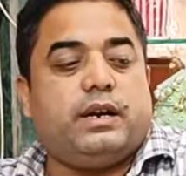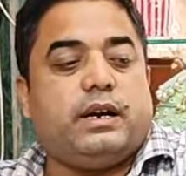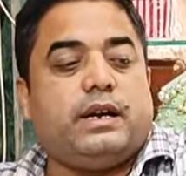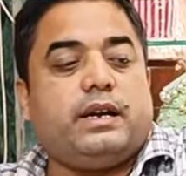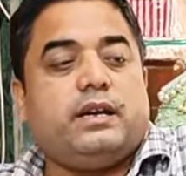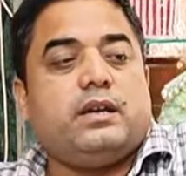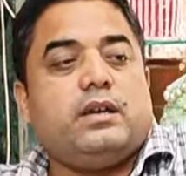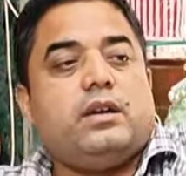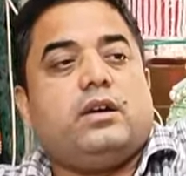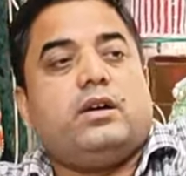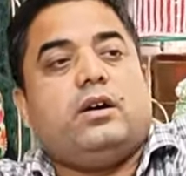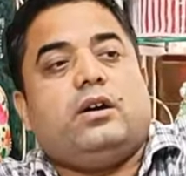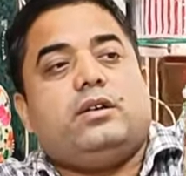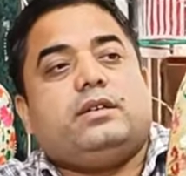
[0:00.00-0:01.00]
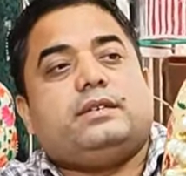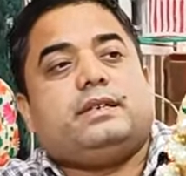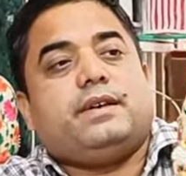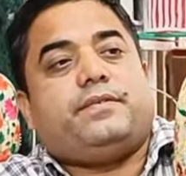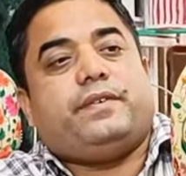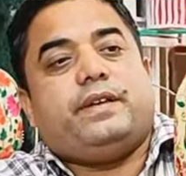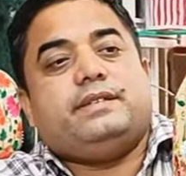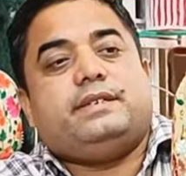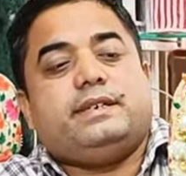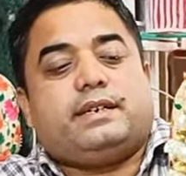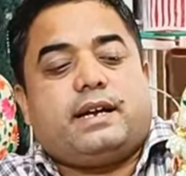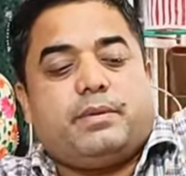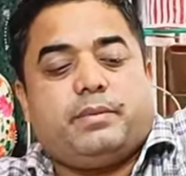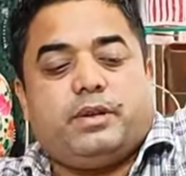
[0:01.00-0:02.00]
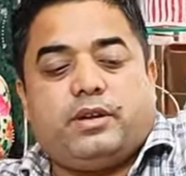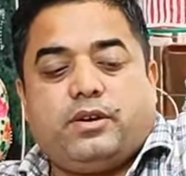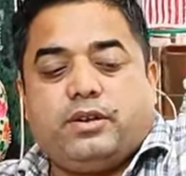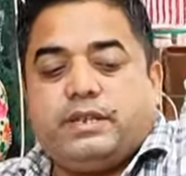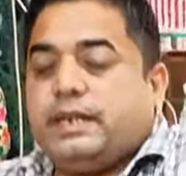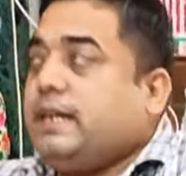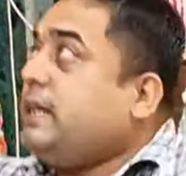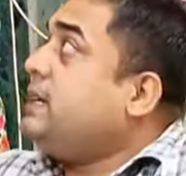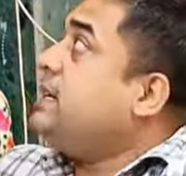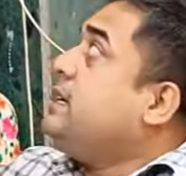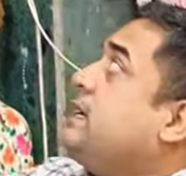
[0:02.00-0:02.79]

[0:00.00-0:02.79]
हुआ है ओके और ये फैंसी काम है और ये